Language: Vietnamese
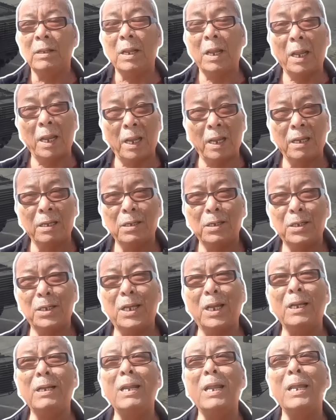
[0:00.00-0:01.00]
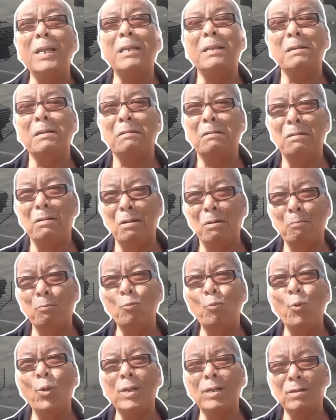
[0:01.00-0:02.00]
thì chỉ đi
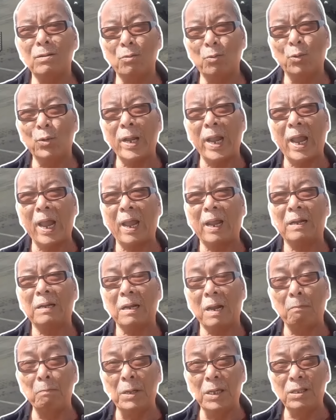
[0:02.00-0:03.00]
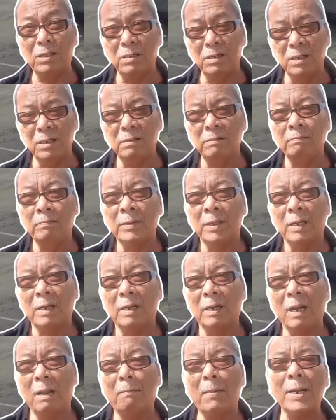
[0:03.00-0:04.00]
lượng quân của Nga đã bị thương
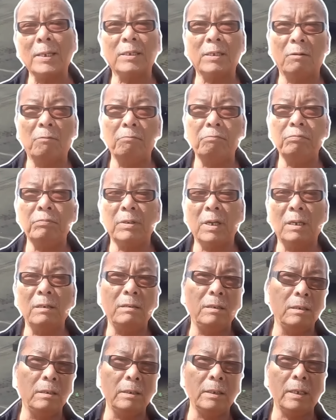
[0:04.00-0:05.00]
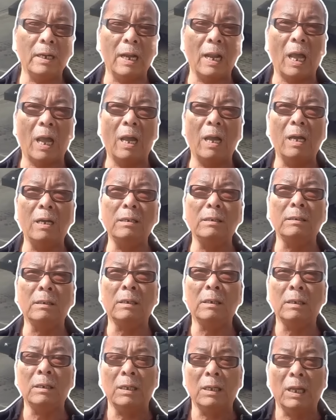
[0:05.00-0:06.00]
là bắt sống trên dưới là hơn
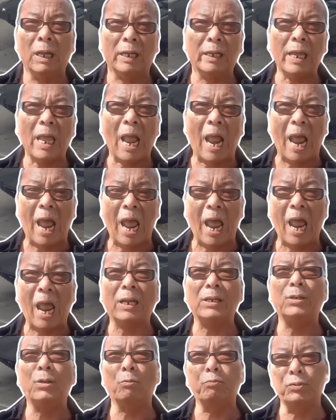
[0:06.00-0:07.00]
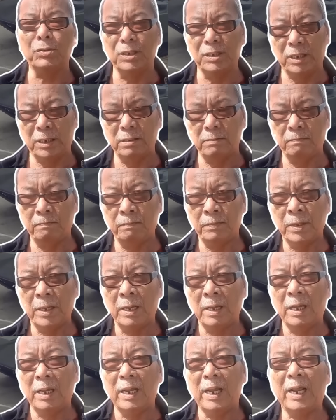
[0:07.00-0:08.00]
ý rằng là hàng chục người
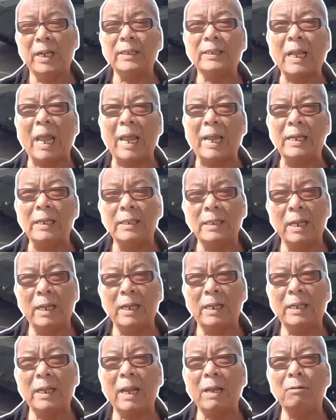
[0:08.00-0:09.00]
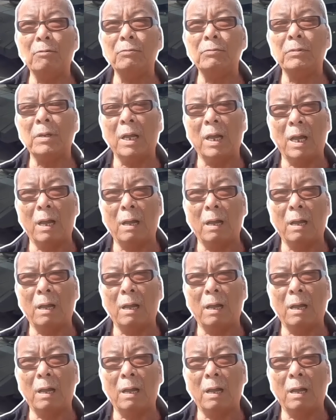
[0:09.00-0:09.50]
hiện tại thì theo uh,